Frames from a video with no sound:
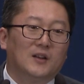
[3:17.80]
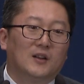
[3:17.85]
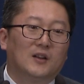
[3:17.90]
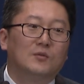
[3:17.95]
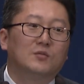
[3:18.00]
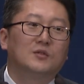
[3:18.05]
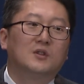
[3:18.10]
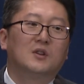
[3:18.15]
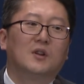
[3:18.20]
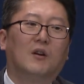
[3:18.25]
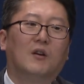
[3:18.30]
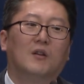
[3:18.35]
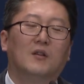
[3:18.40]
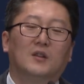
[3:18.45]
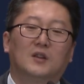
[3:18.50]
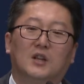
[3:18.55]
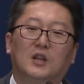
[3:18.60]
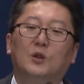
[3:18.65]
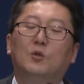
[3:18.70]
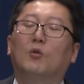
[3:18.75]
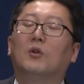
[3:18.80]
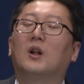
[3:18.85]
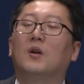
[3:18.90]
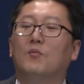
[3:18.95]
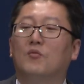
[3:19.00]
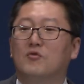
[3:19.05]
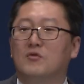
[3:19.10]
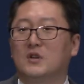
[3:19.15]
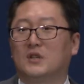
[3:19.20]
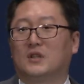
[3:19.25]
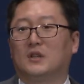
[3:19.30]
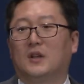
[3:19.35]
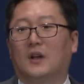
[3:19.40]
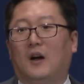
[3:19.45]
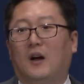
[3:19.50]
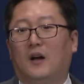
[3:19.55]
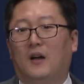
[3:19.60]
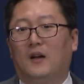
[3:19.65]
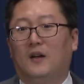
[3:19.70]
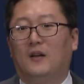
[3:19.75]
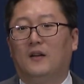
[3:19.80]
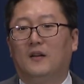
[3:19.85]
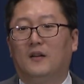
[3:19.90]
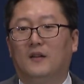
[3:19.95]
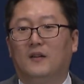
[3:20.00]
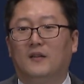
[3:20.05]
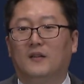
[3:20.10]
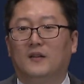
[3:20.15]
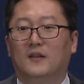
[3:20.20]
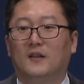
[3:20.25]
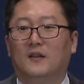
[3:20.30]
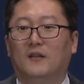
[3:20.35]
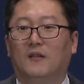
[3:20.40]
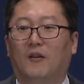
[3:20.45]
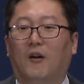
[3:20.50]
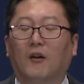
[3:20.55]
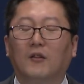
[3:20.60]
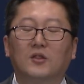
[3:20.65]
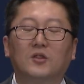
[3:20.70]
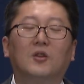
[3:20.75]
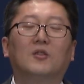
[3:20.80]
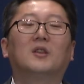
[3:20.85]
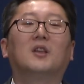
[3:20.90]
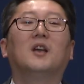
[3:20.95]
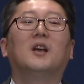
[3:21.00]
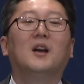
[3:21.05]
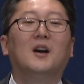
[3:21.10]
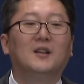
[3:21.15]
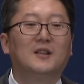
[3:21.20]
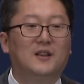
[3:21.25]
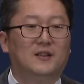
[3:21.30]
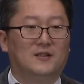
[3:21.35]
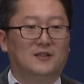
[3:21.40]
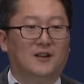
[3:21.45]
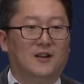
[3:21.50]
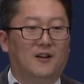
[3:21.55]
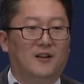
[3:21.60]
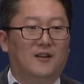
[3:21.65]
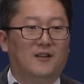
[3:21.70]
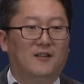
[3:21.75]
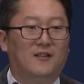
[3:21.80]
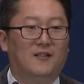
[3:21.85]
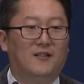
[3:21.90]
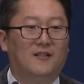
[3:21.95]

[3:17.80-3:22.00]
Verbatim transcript: 여러분 기도란 무엇인가? 어떻게 해야 되는가?